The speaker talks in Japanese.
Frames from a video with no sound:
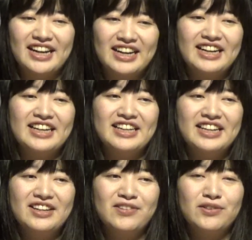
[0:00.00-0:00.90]
はい、
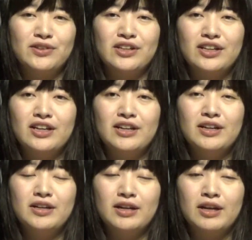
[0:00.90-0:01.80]
本当に、
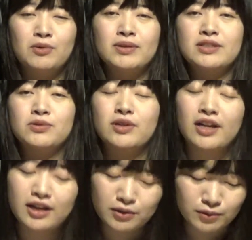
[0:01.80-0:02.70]
えー、小松さん本当に
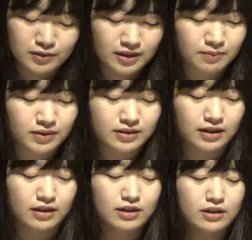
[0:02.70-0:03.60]
ありがとうございました。